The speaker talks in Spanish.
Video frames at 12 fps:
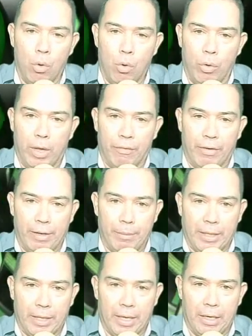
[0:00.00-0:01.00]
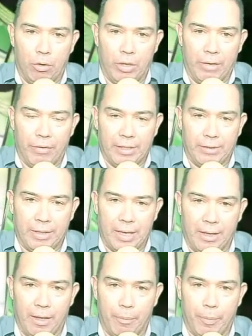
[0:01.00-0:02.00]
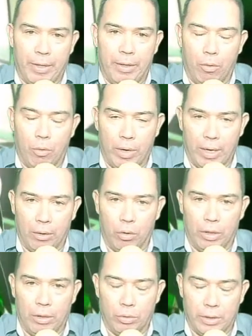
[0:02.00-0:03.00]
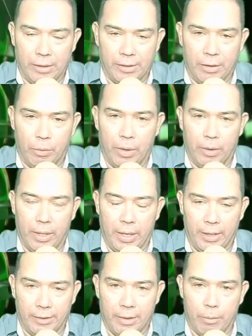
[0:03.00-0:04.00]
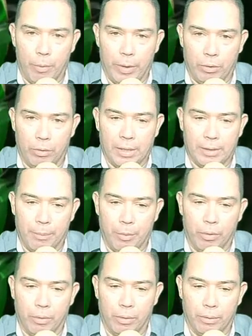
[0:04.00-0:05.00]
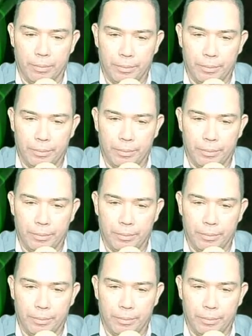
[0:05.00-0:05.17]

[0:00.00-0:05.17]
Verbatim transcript: una feliz mañana, una feliz tarde, depende del lugar donde usted se encuentre en este momento. Hasta pronto.